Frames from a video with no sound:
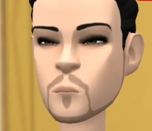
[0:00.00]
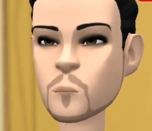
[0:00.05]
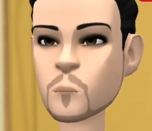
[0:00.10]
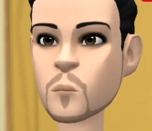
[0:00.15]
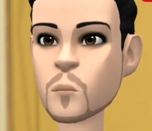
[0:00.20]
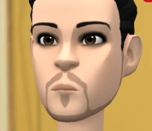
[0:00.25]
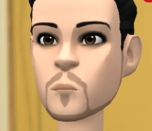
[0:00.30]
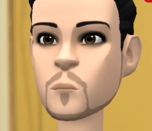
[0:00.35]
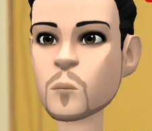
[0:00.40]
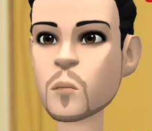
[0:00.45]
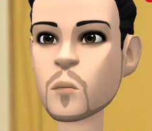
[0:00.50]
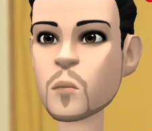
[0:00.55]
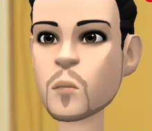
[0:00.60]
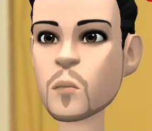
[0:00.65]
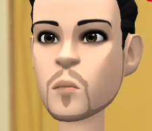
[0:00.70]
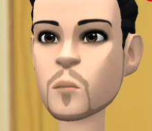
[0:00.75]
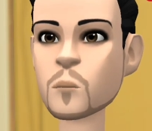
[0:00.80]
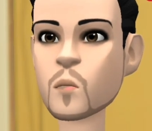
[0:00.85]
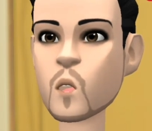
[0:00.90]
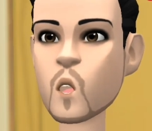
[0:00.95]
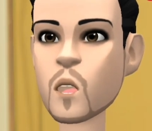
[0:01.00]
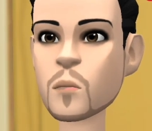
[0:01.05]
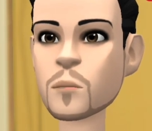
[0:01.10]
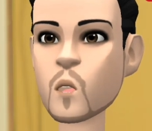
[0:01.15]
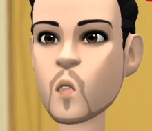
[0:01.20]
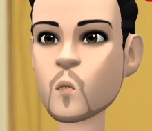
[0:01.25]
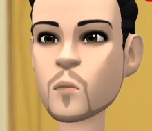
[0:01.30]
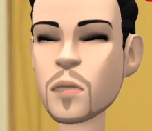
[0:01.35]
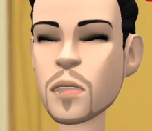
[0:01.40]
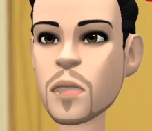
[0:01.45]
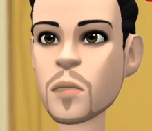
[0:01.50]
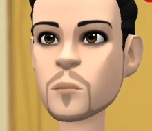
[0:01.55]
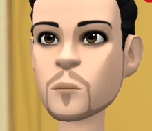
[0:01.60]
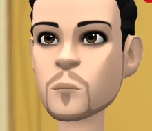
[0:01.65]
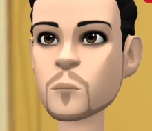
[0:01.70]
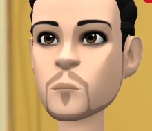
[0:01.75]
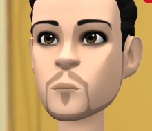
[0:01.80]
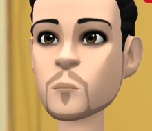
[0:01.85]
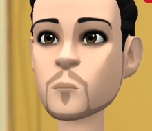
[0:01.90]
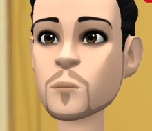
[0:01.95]
এই সেদিনকার কথা
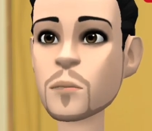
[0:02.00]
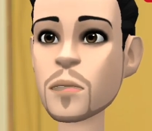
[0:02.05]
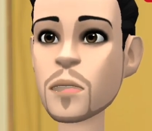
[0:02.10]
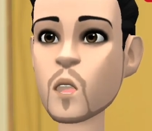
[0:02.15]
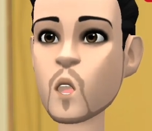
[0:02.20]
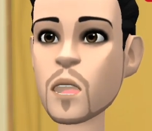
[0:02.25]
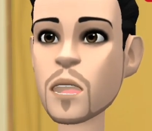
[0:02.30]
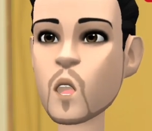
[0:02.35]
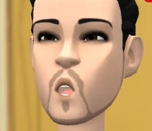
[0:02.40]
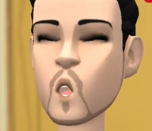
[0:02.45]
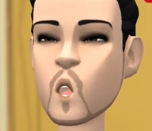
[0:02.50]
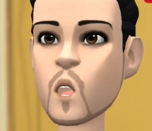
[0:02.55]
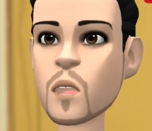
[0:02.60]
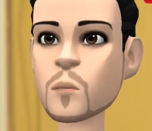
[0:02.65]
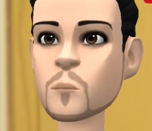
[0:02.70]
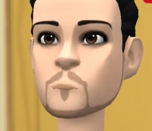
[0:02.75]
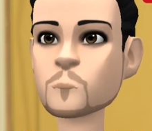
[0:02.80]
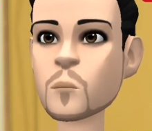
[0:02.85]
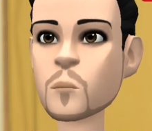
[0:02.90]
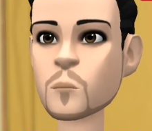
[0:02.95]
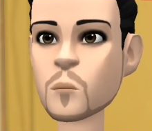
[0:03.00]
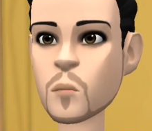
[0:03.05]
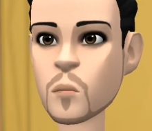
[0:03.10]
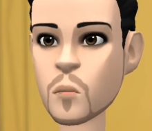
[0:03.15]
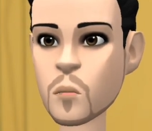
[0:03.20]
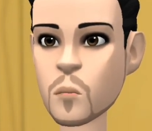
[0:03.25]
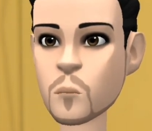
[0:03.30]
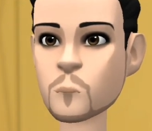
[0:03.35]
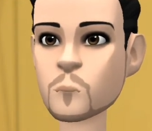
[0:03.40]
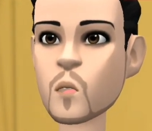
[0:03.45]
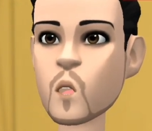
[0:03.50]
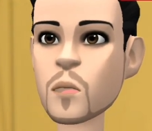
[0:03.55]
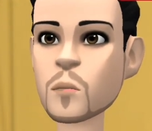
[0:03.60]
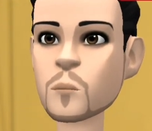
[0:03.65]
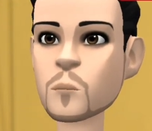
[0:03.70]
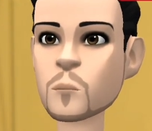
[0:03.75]
ছেলেটা অসুস্থ হলো